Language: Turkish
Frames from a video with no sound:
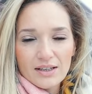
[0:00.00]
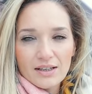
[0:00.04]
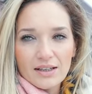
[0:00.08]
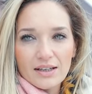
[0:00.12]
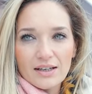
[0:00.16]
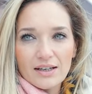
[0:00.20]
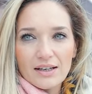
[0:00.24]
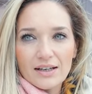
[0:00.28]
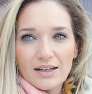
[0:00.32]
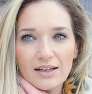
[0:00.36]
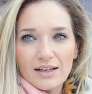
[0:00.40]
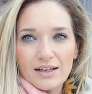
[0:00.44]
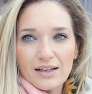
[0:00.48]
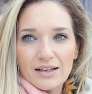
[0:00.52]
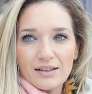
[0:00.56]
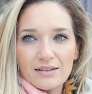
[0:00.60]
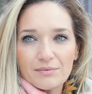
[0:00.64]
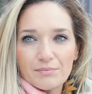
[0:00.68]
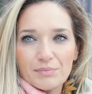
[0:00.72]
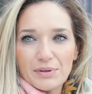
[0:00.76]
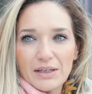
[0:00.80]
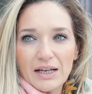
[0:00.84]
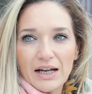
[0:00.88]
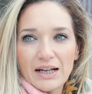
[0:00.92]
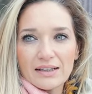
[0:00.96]
E,
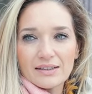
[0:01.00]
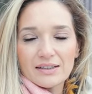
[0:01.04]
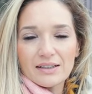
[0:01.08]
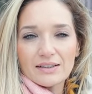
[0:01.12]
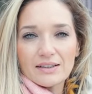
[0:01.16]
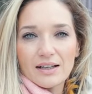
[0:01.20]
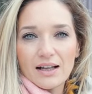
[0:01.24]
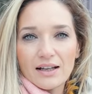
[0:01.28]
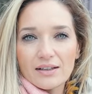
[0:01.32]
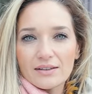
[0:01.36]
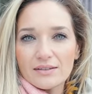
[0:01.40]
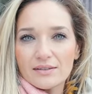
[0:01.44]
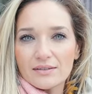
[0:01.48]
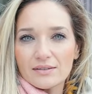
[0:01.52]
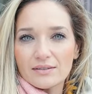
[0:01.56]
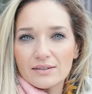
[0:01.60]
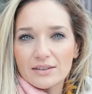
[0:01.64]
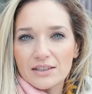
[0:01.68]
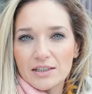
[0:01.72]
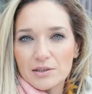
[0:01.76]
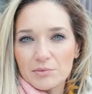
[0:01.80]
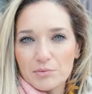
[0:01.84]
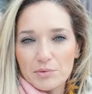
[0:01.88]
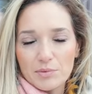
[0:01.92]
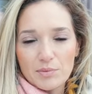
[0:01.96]
planlanan
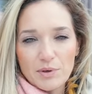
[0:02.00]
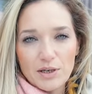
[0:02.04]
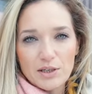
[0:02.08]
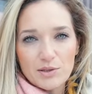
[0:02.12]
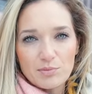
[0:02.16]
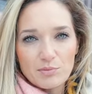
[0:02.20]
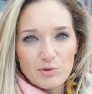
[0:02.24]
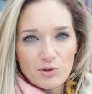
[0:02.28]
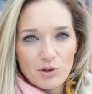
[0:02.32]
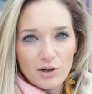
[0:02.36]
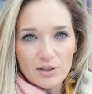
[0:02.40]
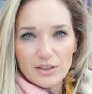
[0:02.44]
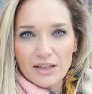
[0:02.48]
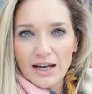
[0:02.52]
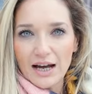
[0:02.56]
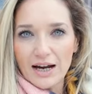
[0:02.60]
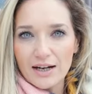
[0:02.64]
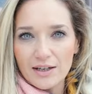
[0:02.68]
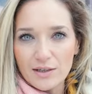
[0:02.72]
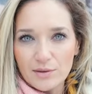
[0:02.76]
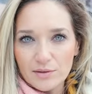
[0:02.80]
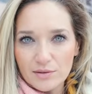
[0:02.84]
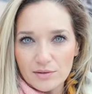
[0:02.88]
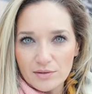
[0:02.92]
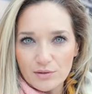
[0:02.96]
25 milyon
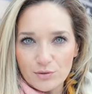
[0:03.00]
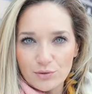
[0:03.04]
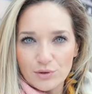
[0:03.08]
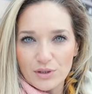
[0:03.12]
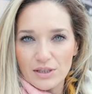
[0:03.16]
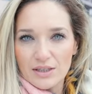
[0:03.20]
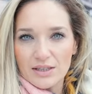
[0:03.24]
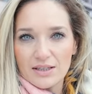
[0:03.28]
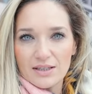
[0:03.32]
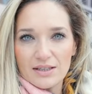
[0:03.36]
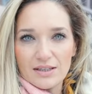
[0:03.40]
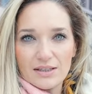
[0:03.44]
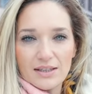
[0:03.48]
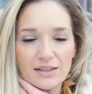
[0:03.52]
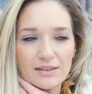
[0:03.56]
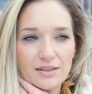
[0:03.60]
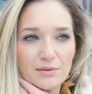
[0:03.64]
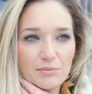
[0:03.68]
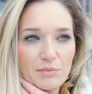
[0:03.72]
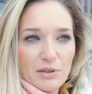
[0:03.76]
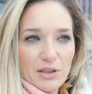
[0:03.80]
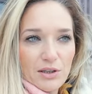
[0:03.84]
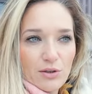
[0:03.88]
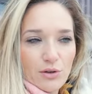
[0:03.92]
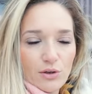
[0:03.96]
yerli turist, 7
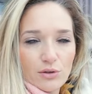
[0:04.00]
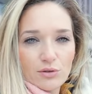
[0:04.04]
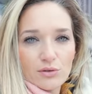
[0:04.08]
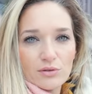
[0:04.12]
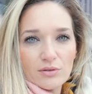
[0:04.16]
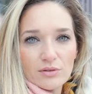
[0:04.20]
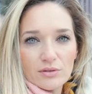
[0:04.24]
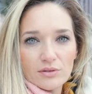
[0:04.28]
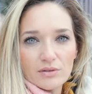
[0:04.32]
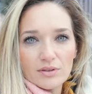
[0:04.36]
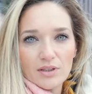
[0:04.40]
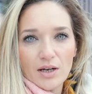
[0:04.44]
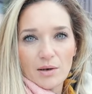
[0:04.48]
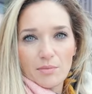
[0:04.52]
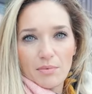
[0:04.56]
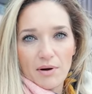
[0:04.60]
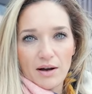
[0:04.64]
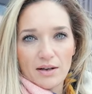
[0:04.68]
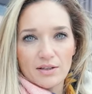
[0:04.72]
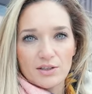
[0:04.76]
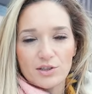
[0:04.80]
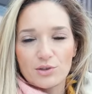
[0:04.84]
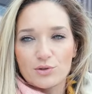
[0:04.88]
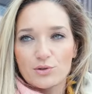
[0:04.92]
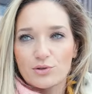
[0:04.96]
milyon
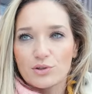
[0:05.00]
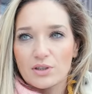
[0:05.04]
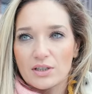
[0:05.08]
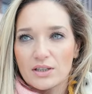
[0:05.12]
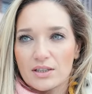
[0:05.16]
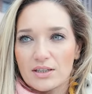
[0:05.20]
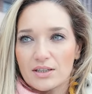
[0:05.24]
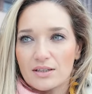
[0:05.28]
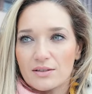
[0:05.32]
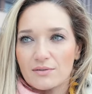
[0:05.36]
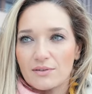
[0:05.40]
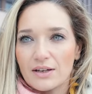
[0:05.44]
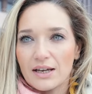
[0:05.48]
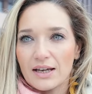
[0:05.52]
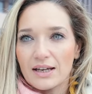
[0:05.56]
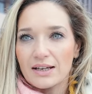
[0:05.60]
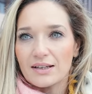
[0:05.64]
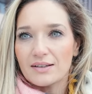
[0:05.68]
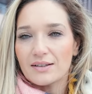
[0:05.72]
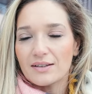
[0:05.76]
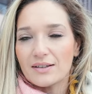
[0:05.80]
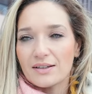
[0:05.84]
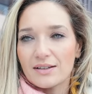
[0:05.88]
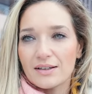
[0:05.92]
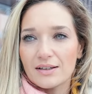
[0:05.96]
yabancı turist
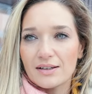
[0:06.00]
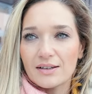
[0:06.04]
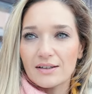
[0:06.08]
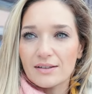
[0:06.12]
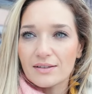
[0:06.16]
ve e,